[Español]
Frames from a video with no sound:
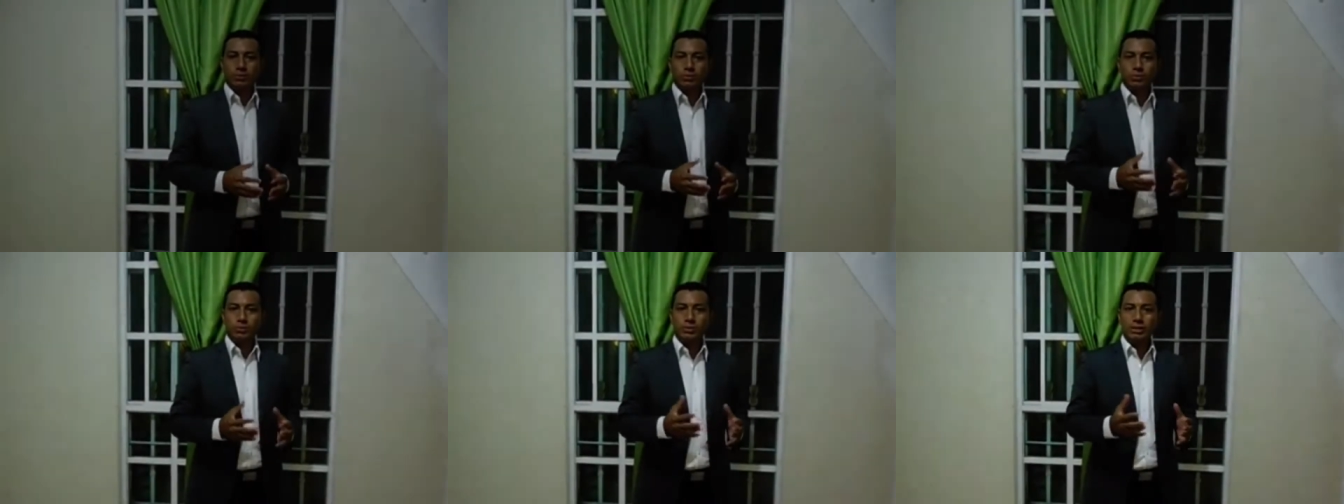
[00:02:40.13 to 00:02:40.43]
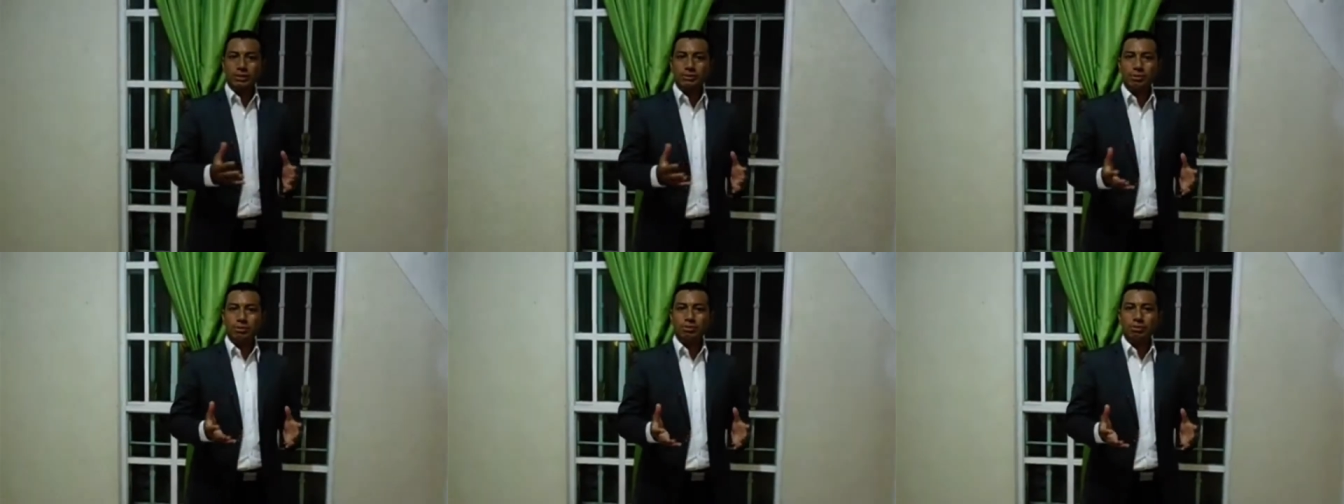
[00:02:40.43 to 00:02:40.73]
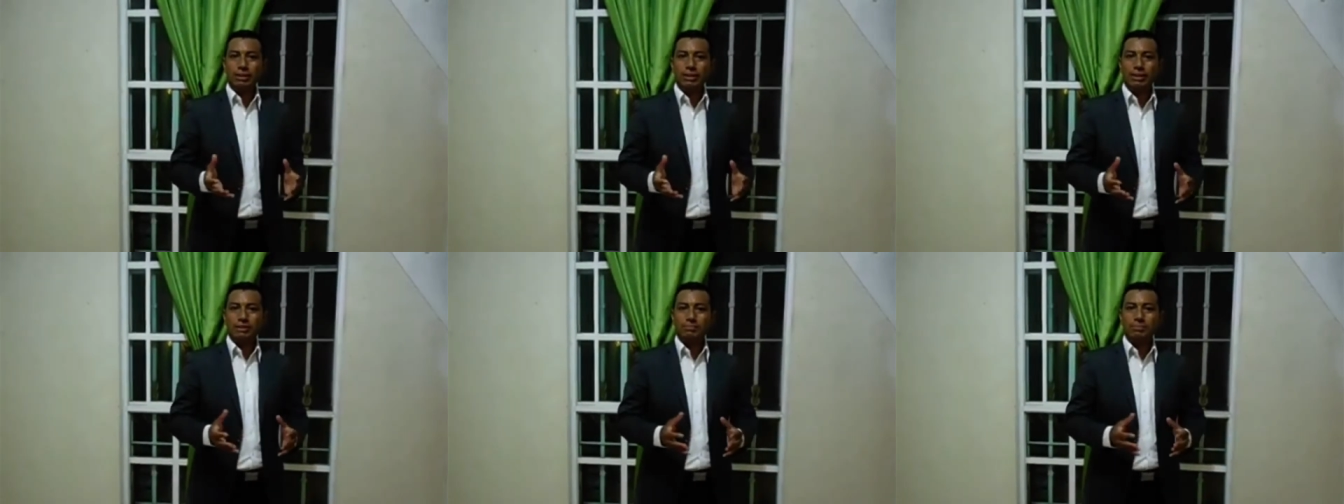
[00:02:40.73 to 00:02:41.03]
Un trabajo
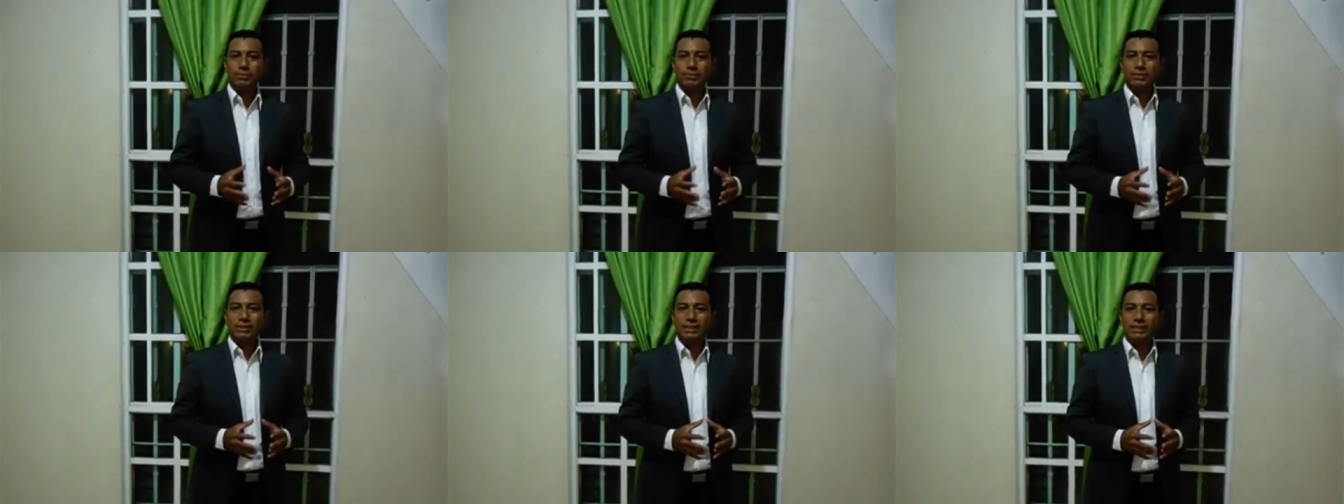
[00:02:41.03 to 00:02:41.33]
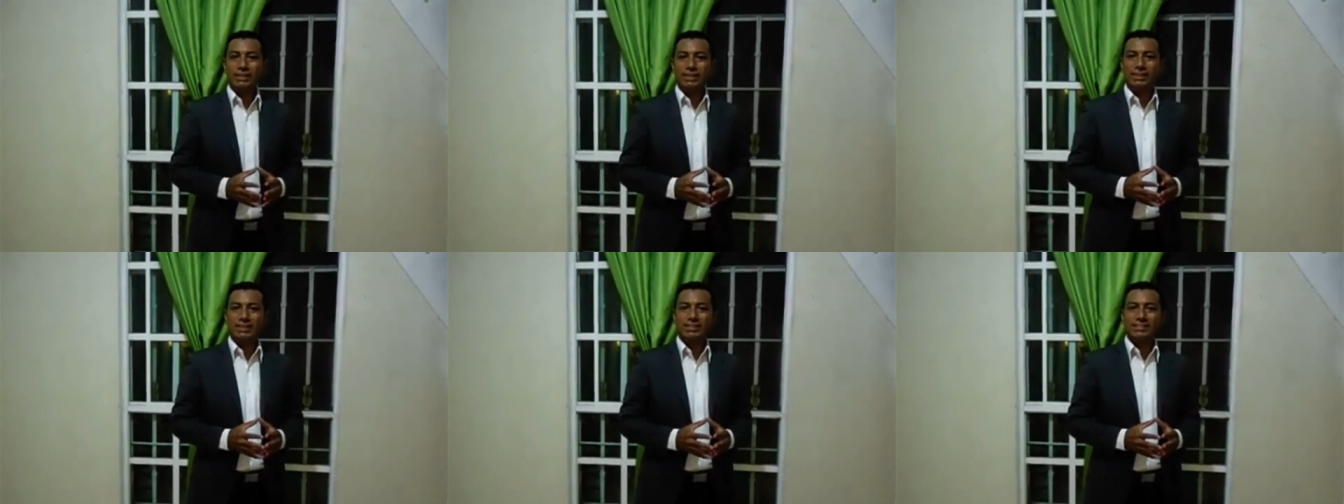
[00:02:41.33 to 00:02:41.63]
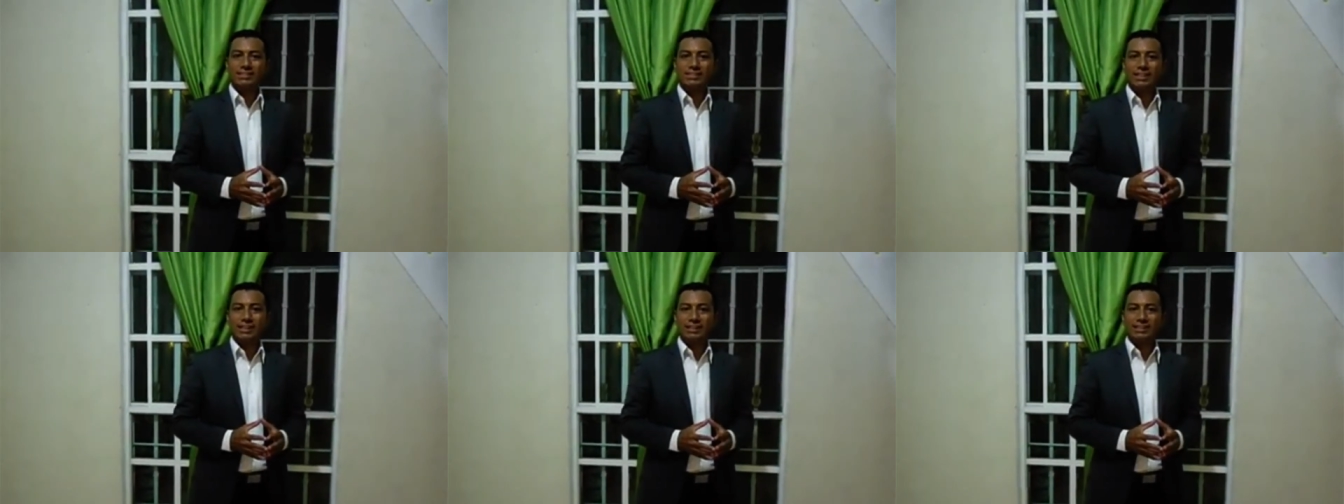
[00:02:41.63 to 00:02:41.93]
en equipo tiene
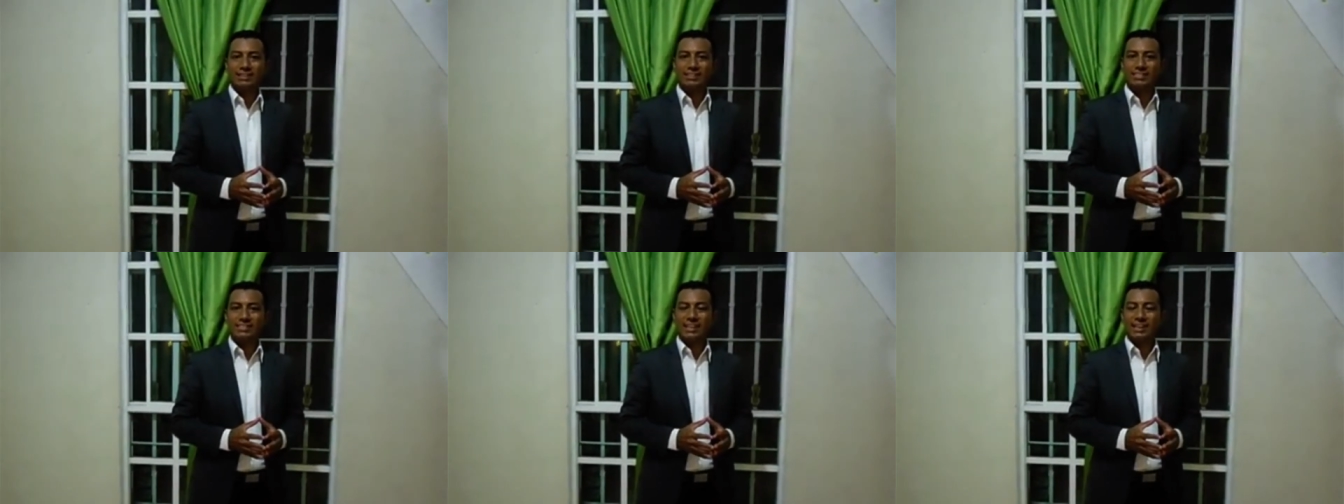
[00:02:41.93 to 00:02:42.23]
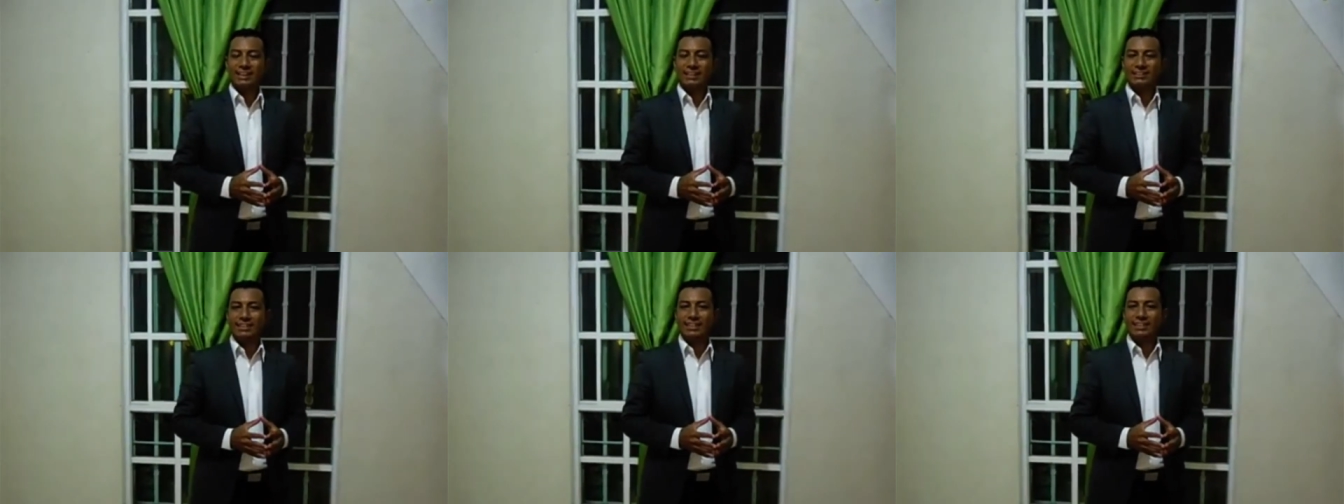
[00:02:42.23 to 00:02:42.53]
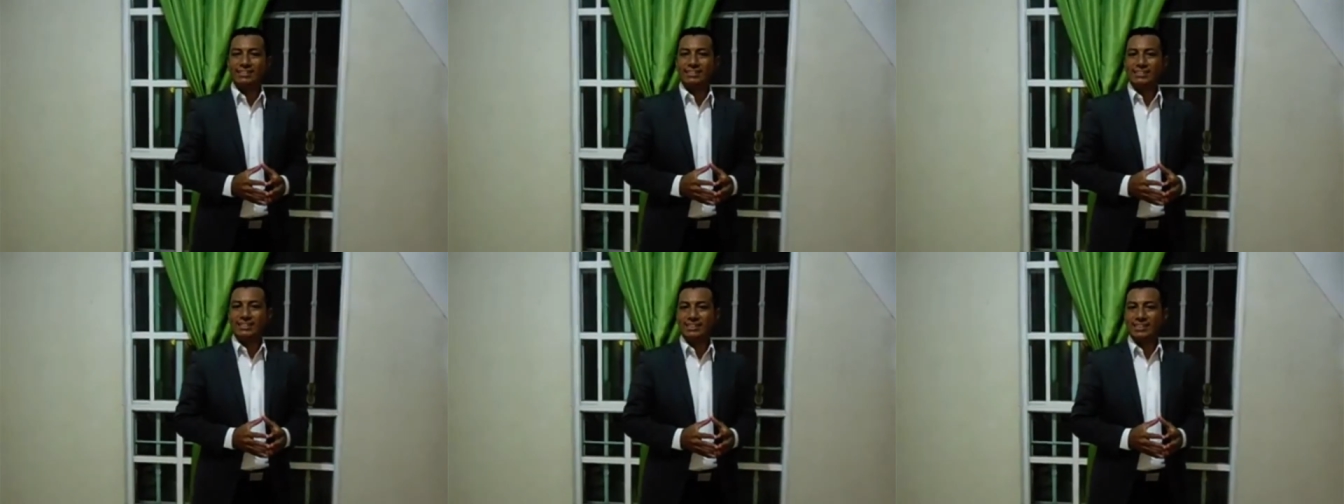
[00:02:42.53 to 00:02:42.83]
ciertas
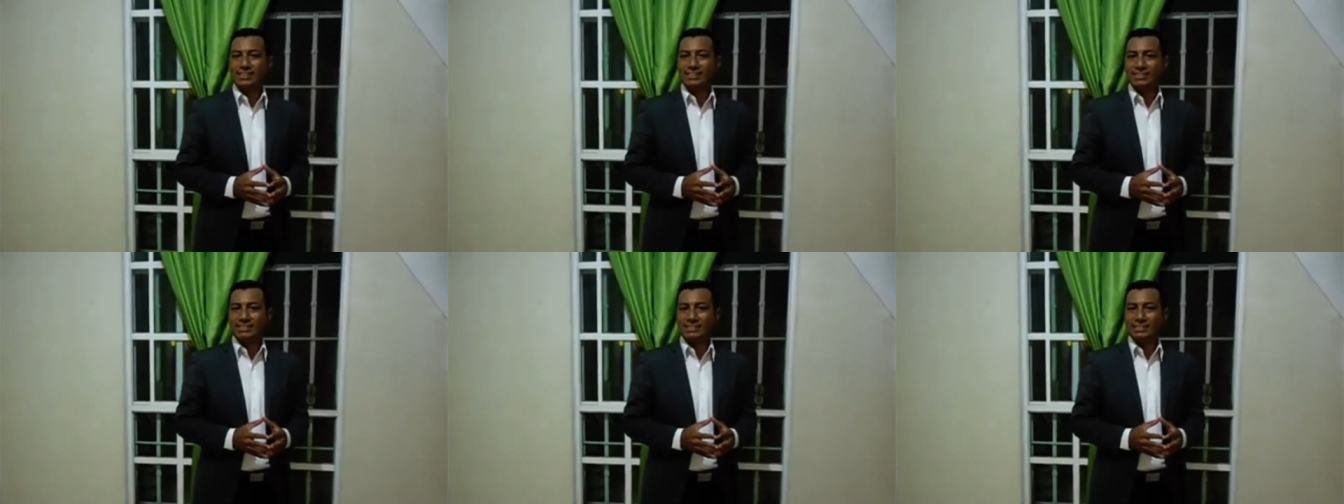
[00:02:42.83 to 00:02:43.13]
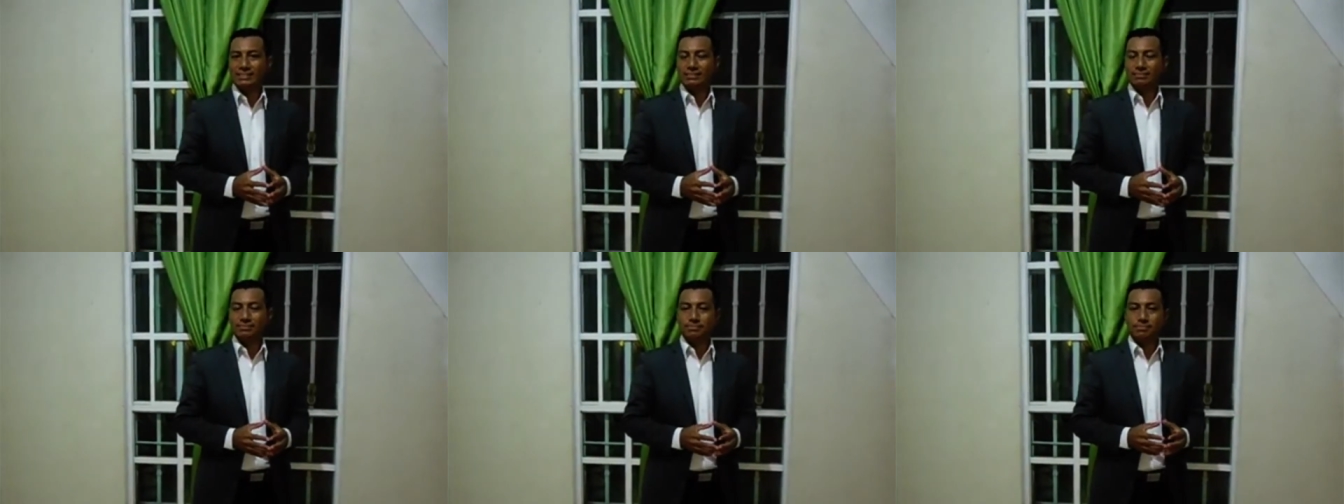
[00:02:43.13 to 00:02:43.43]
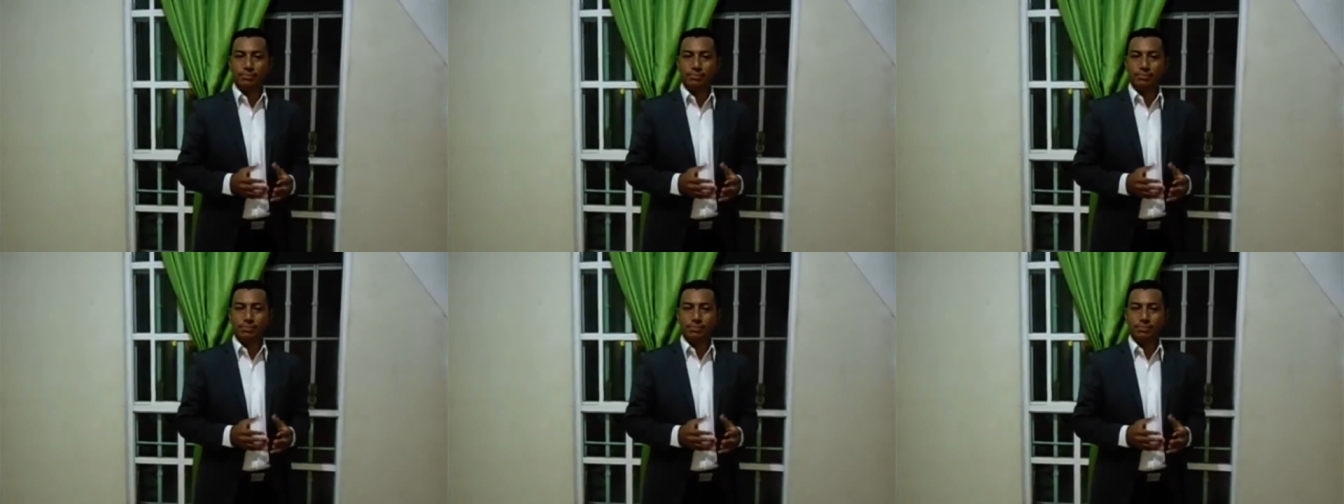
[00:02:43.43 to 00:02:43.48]
características.